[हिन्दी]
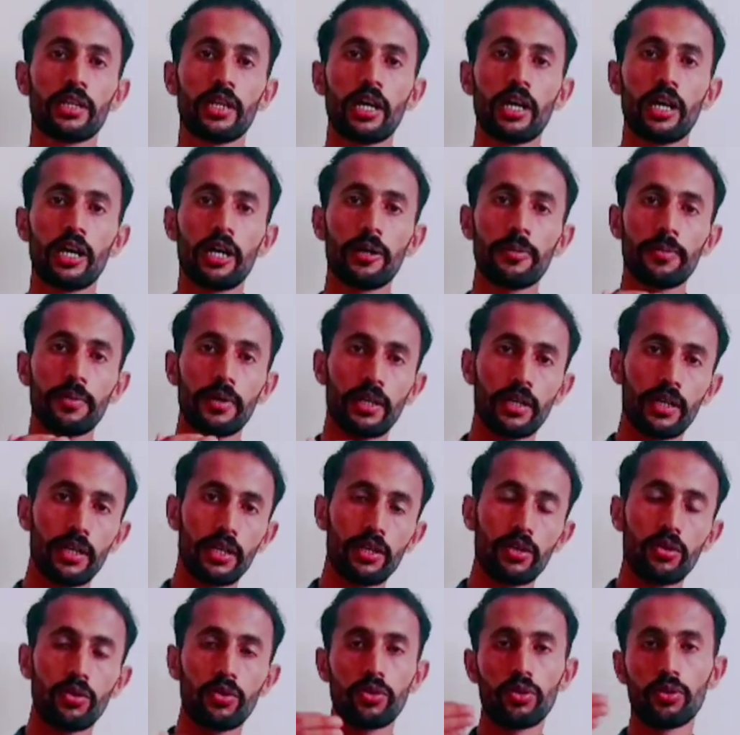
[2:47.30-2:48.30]
कि आप
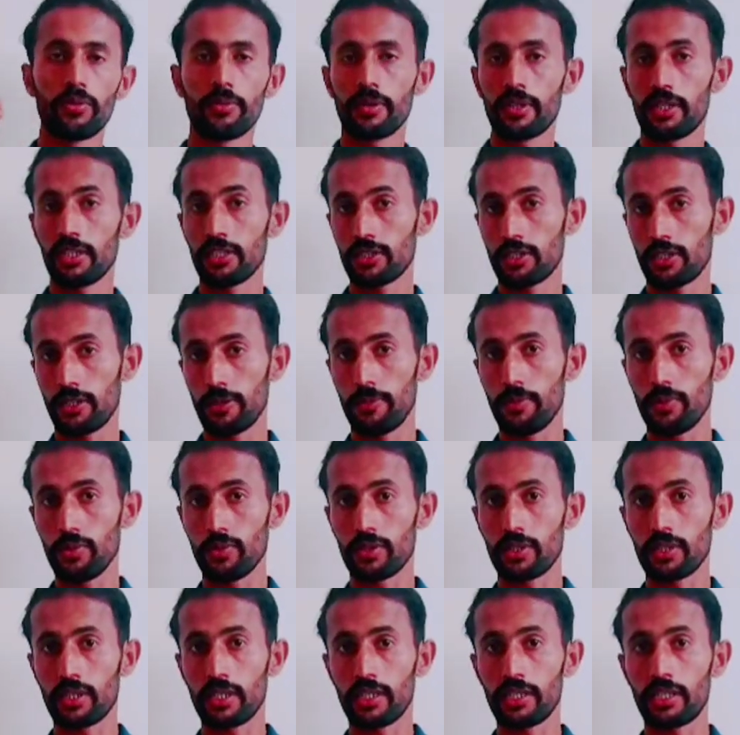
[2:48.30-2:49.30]
अगर लोगों में
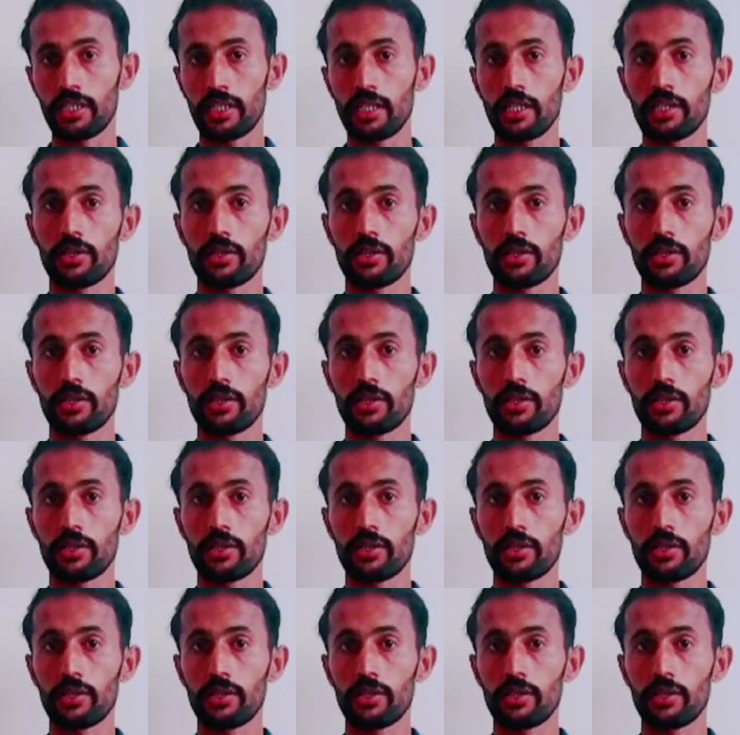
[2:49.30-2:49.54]
डिस्ट्रीब्यूट करते